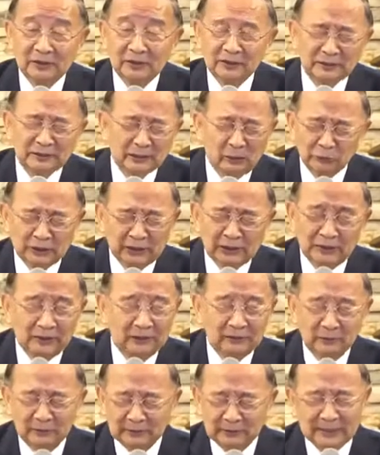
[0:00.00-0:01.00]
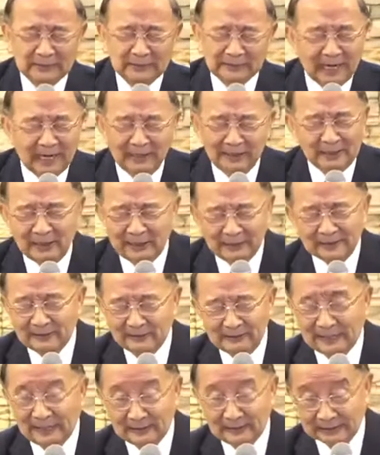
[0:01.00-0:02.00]
早期我们在台南
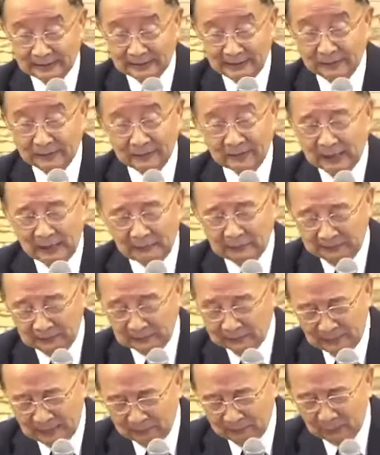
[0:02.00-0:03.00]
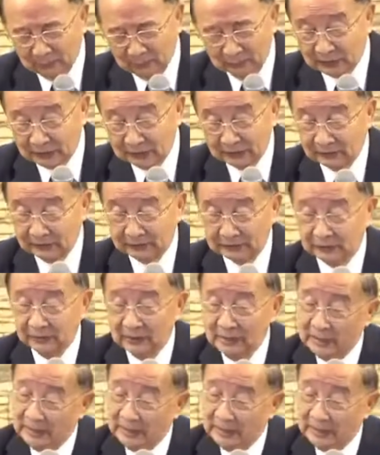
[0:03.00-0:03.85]
那个城市，台湾南部的城市，